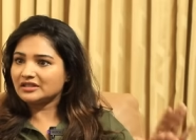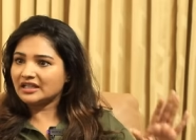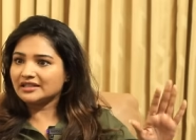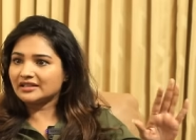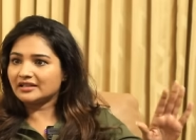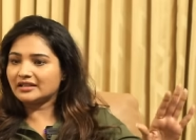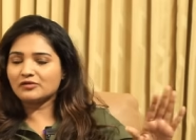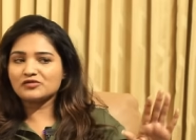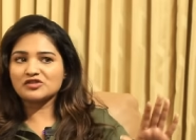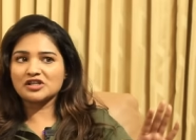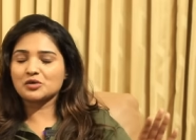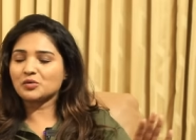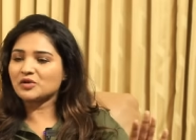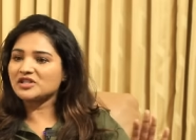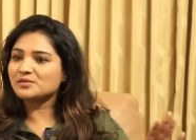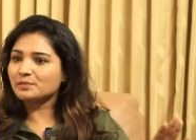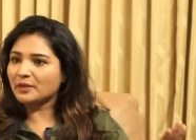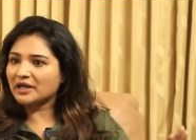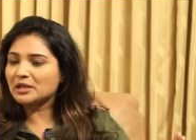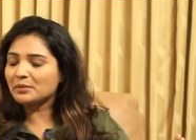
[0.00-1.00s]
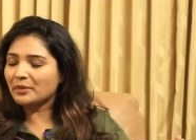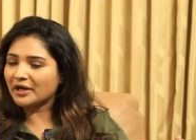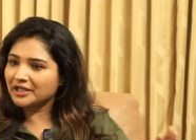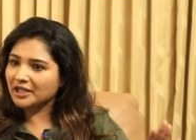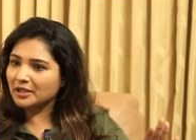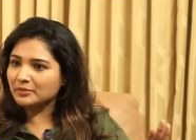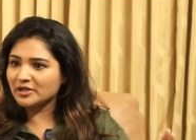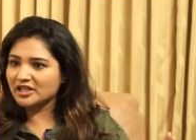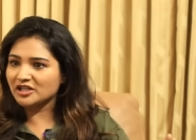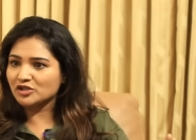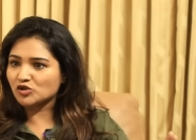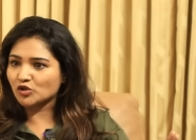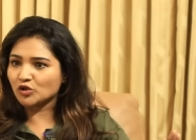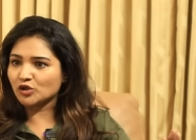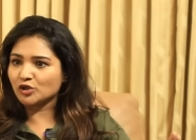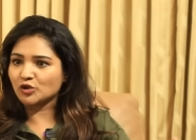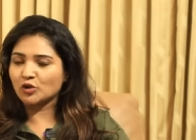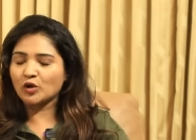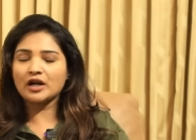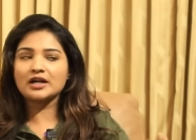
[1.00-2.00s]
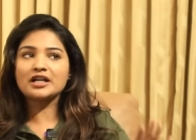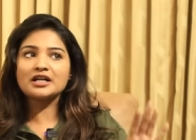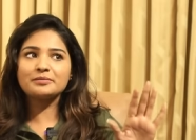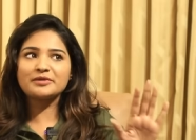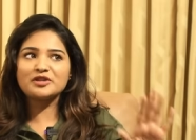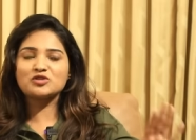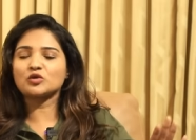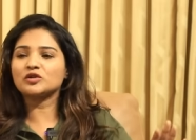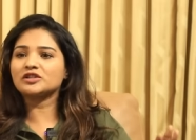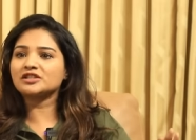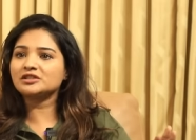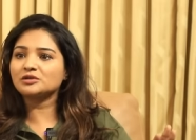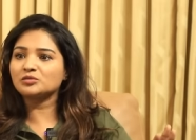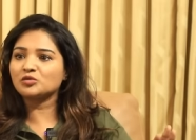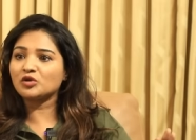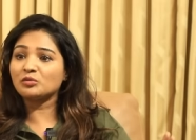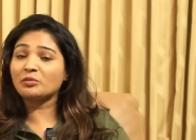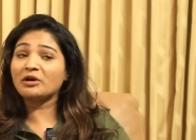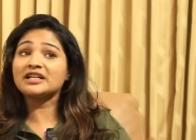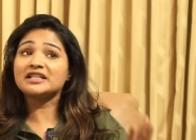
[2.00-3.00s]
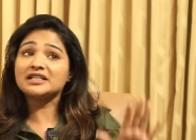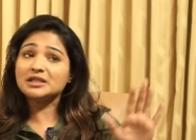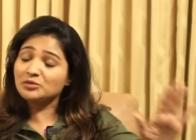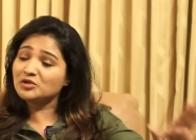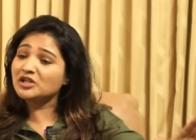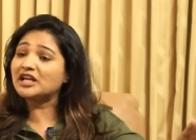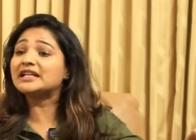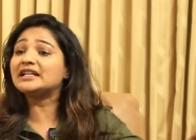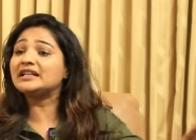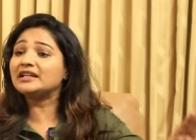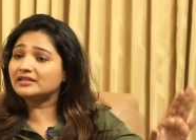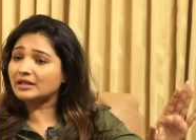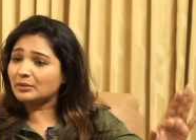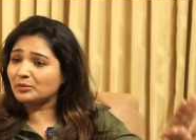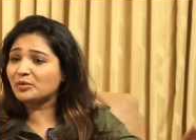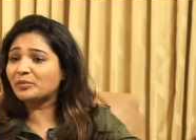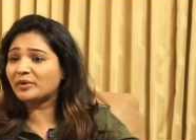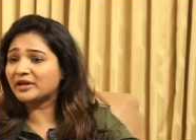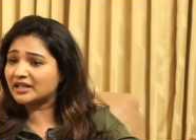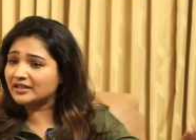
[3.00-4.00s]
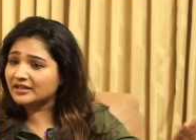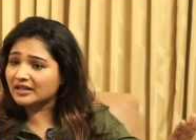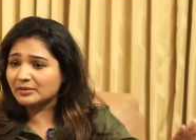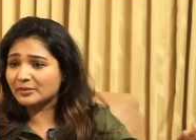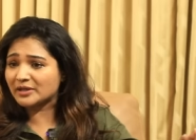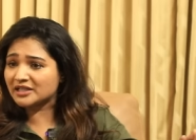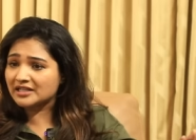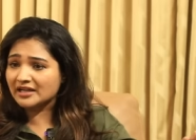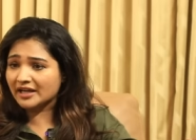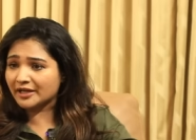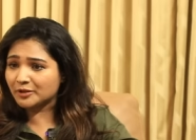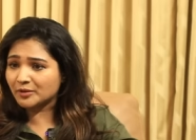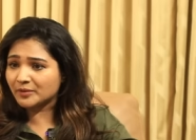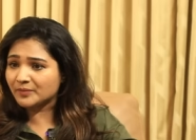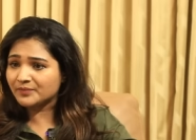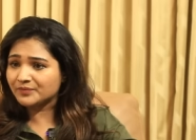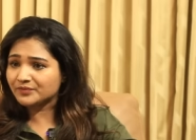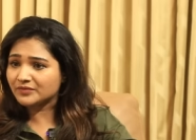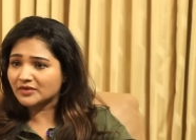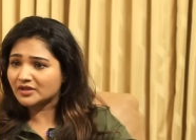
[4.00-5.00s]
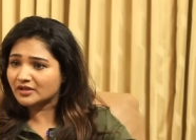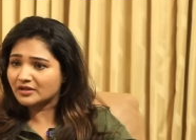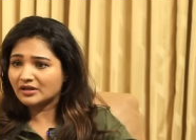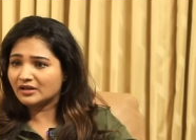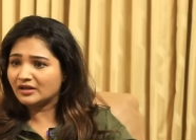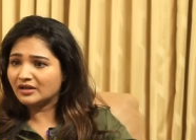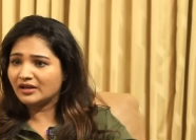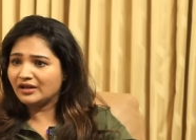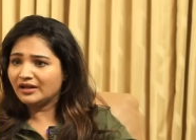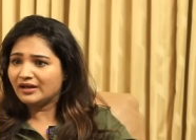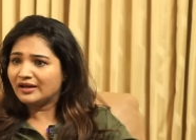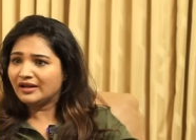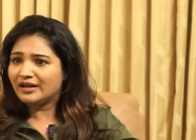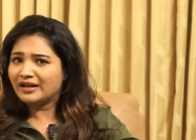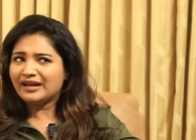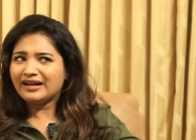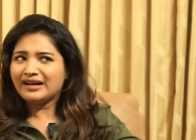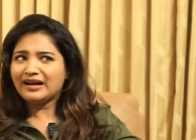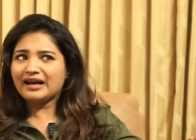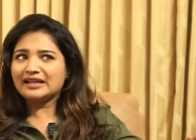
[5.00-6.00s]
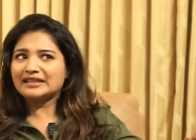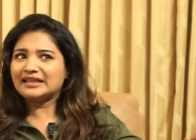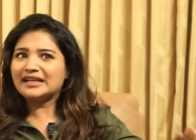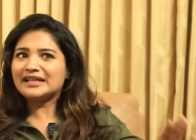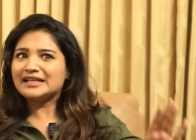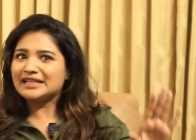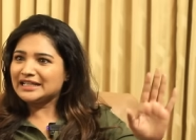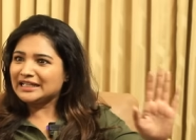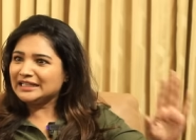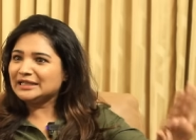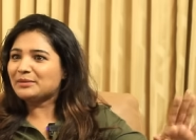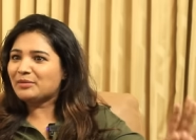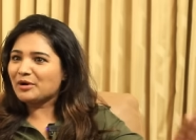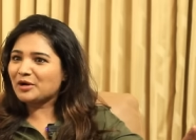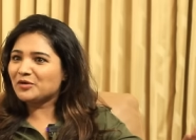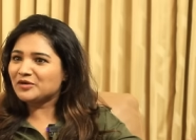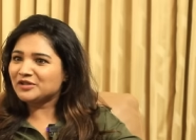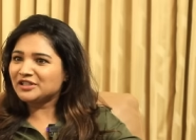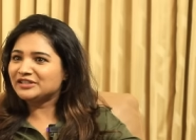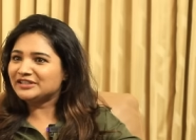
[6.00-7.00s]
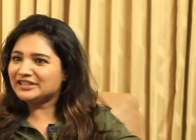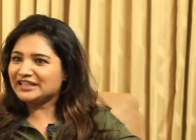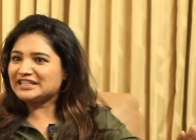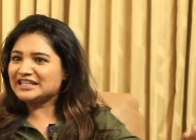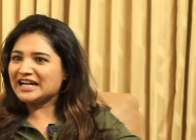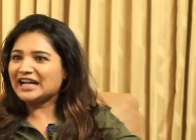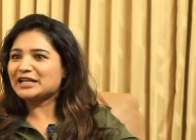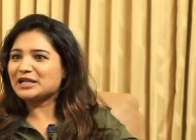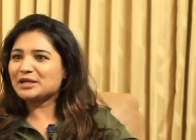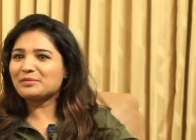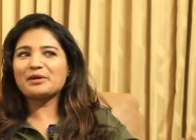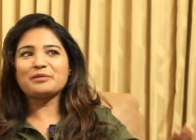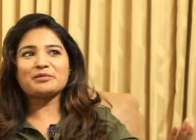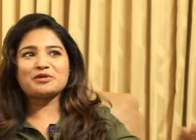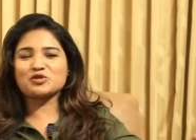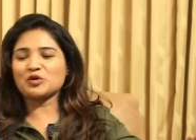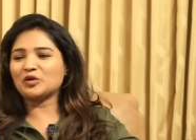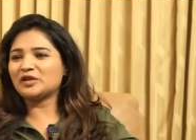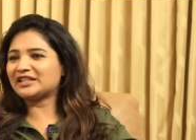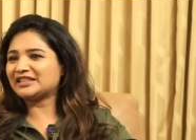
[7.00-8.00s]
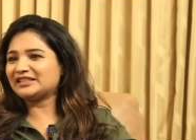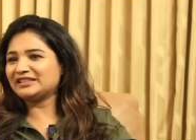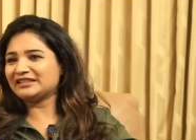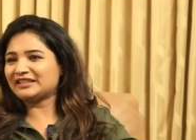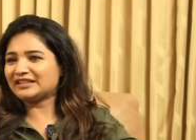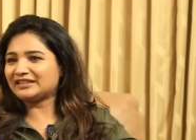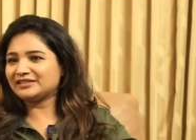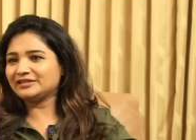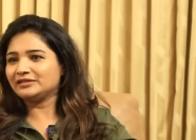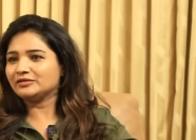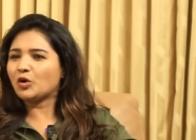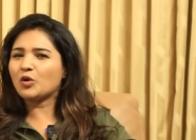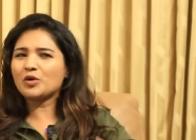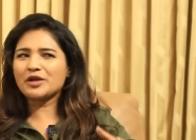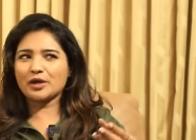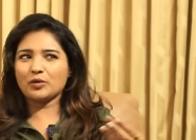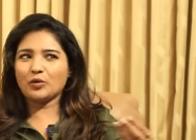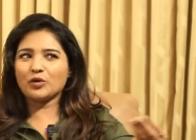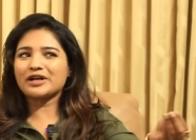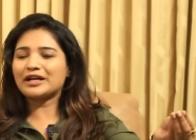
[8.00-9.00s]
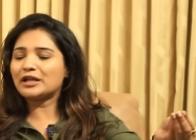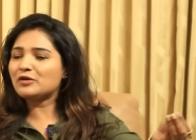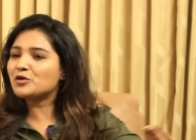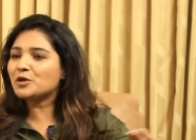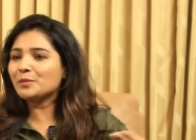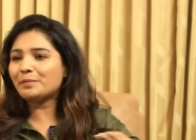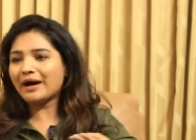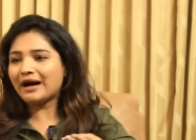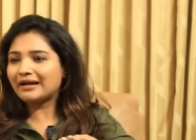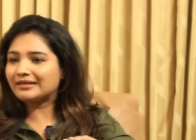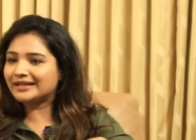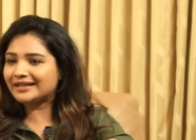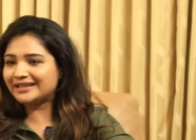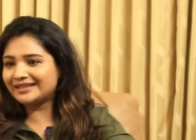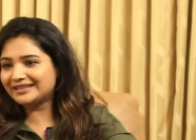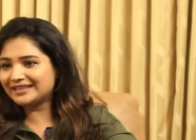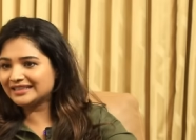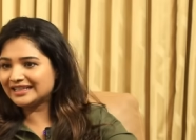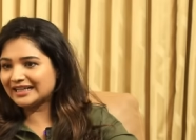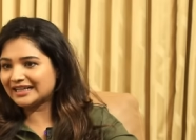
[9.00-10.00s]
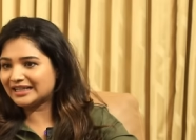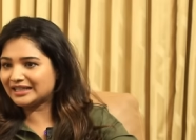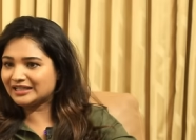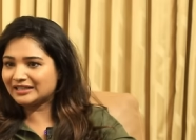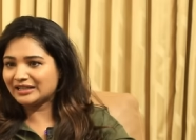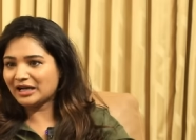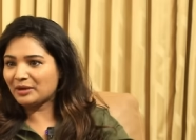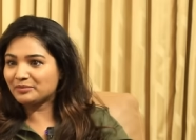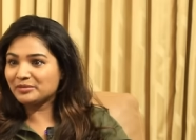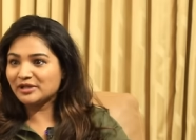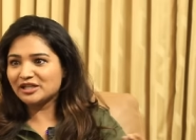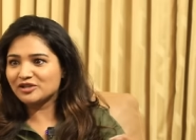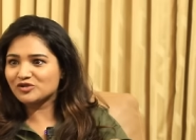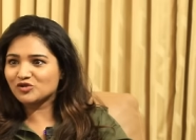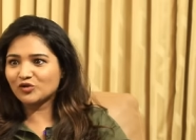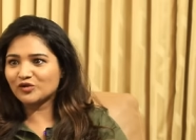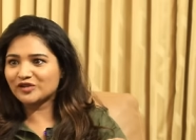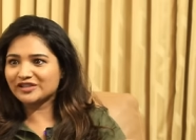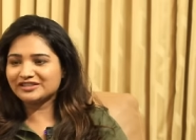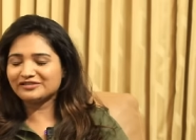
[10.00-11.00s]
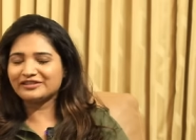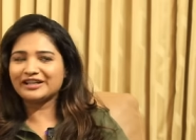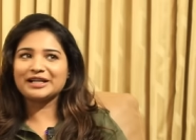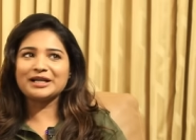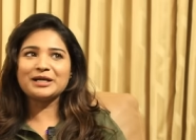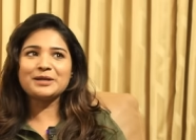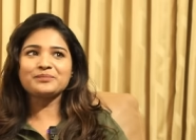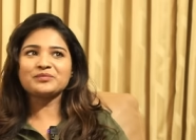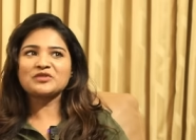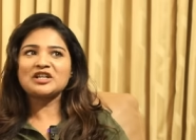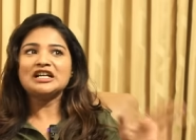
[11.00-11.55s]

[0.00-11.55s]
நான் இந்த லவ் சீக்வன்ஸ் பண்ண மாட்டேன் அப்படின்னு சொல்லணும் ஆனால் இப்படி சொல்கிறது மூலமாக இதுக்கு முன்னாடி நீ தப்பு பண்ணன்ற மாதிரி ஆகிடும் அதனால இந்த பக்கம் வந்து நீ சேனலில் போய் இப்படி சொல்கிறதுன்றது ஓகே ஓரளவுக்கு பார்த்து எழுதுங்க அப்படின்னு சொல்கிறது வேற